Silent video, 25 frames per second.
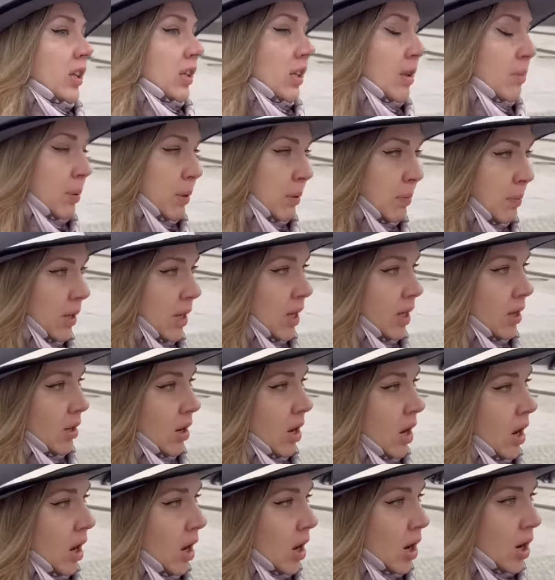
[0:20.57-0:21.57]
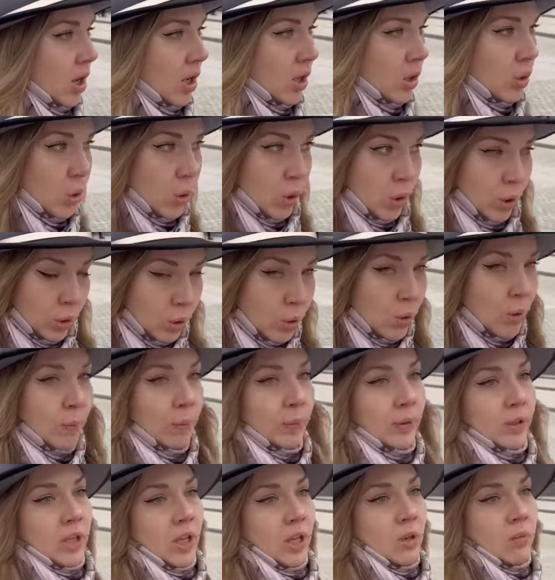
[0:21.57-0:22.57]
например,
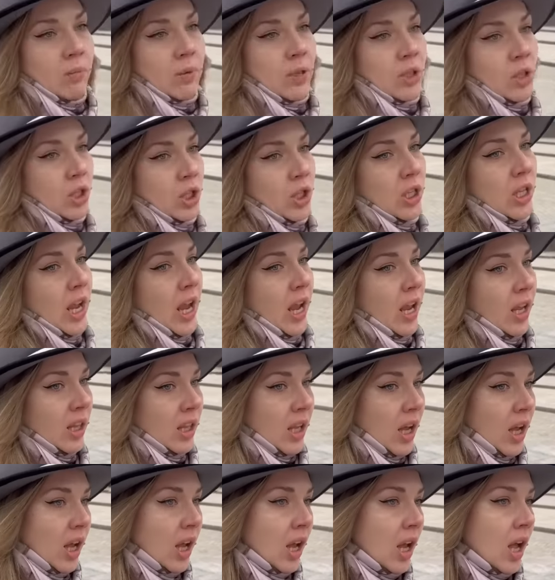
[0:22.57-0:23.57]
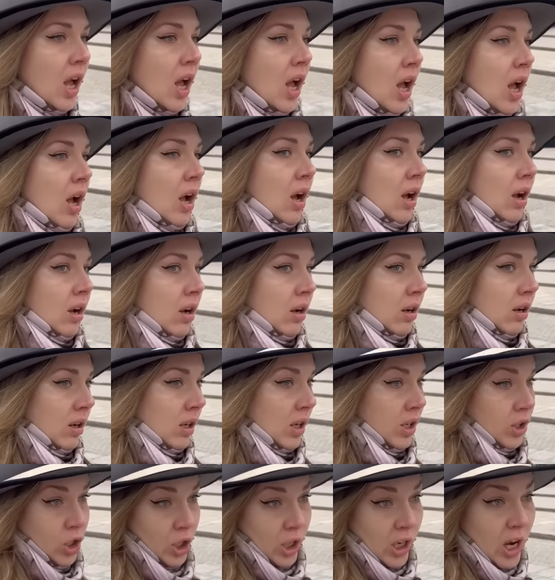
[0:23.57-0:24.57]
рок-клуб Нарбинштейна, э,
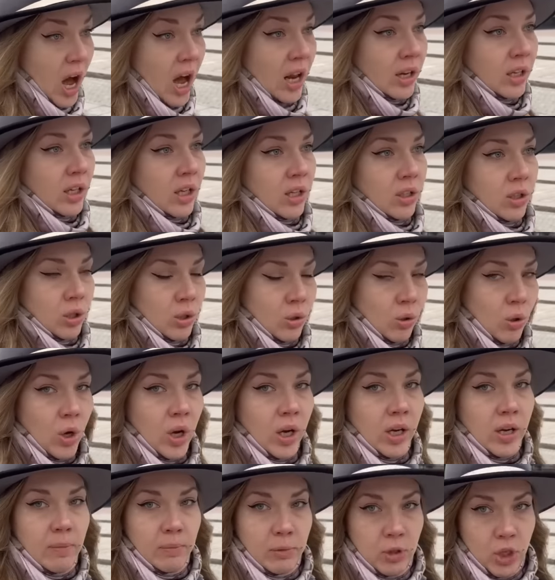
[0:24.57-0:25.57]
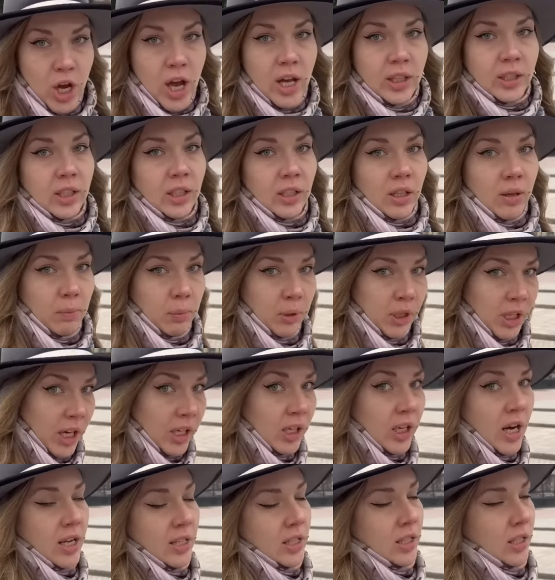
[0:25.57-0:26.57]
а, кочегарка Цоя, Камчатка на
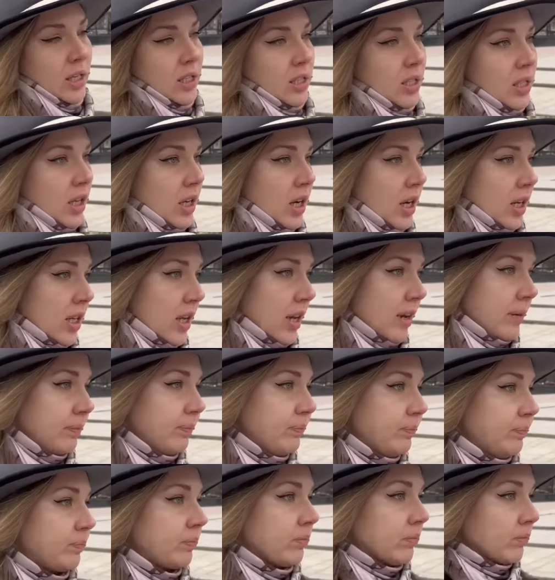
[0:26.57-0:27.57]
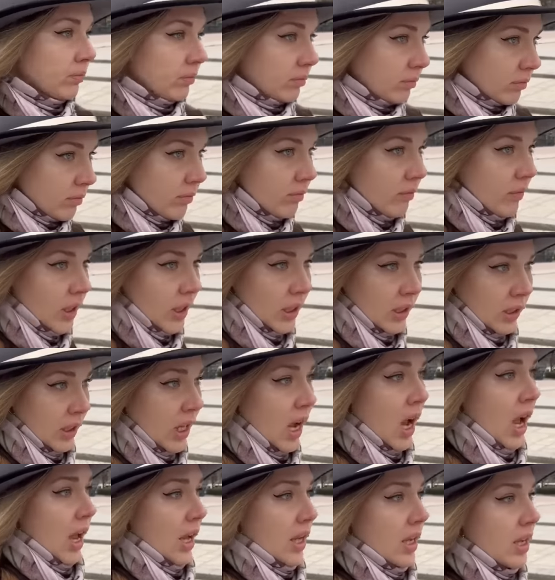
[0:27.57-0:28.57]
Петроградской стороне –
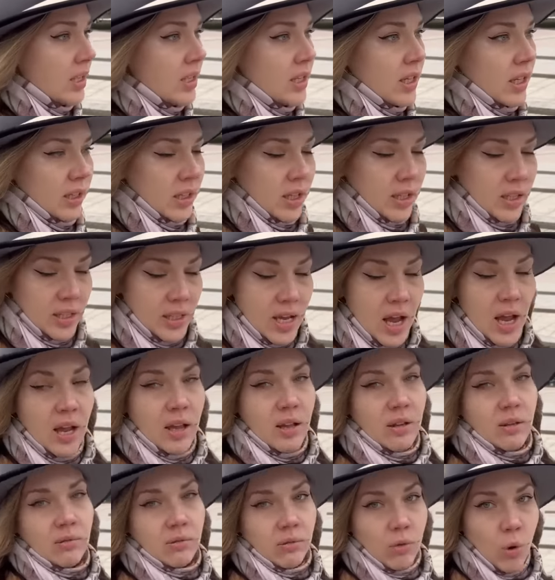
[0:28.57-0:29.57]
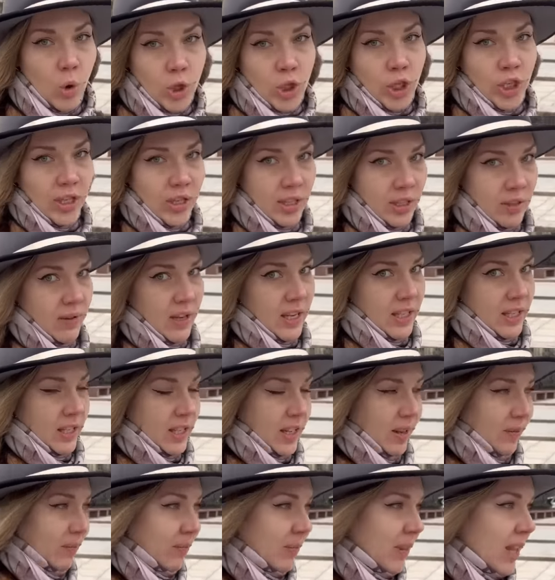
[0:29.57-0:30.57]
да, эти адреса очень
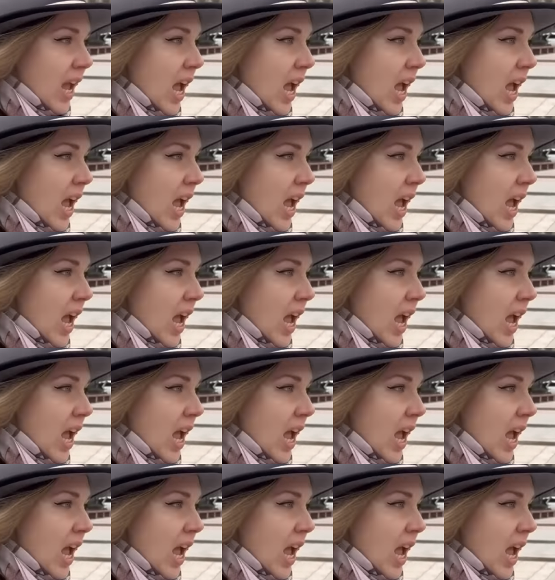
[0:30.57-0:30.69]
известны.